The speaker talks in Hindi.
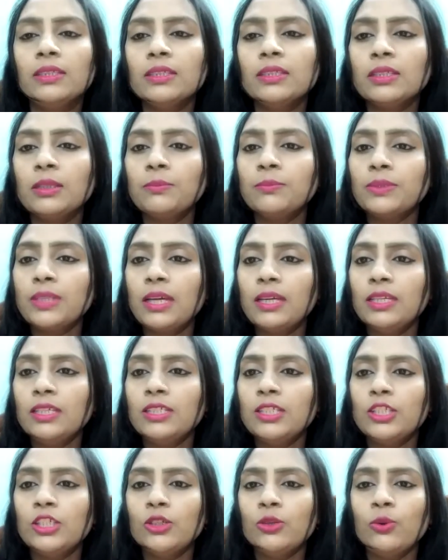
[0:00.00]
ये सब सारी
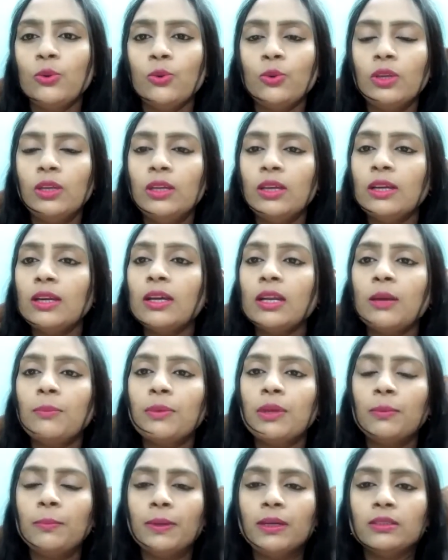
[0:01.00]
चीज़ें होंगी अगर
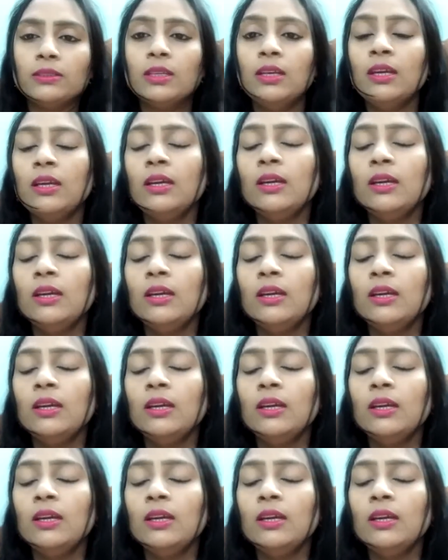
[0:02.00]
आपके पास